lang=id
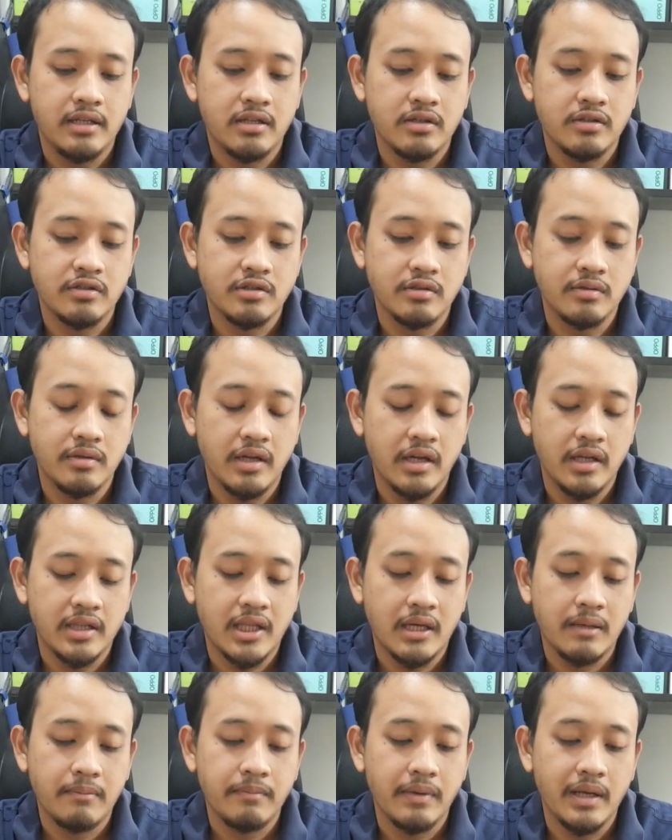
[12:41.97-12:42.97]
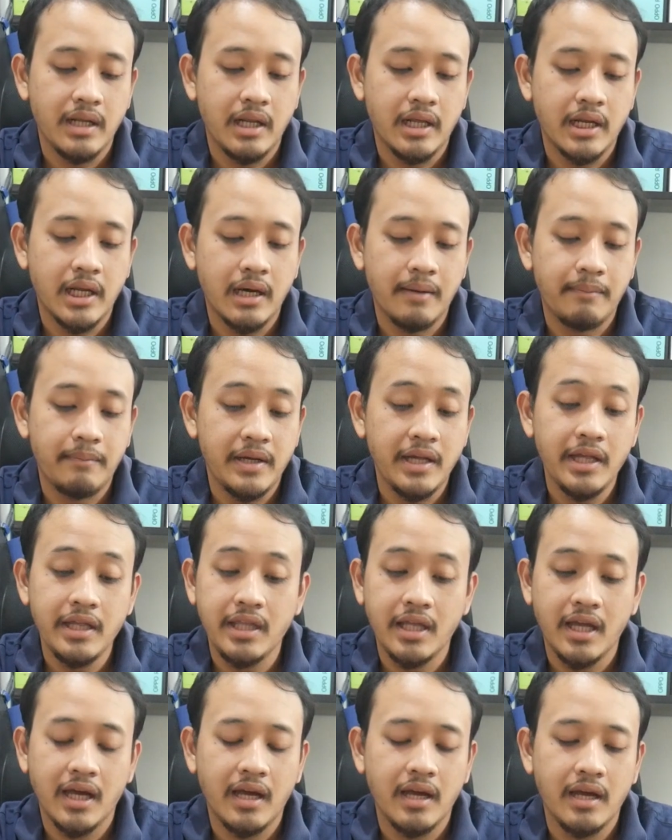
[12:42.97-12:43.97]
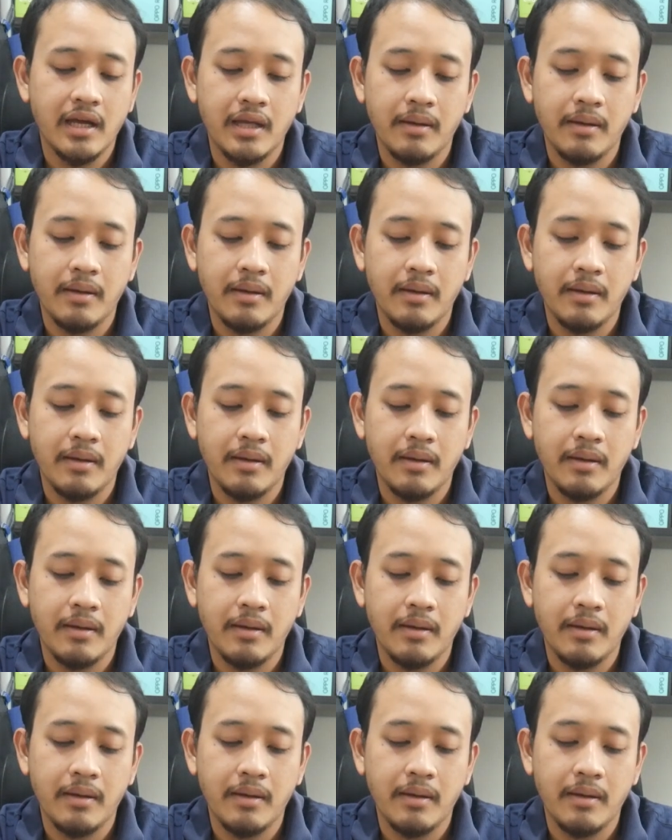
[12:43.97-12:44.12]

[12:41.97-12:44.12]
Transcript: terus juga tampilan HP-nya,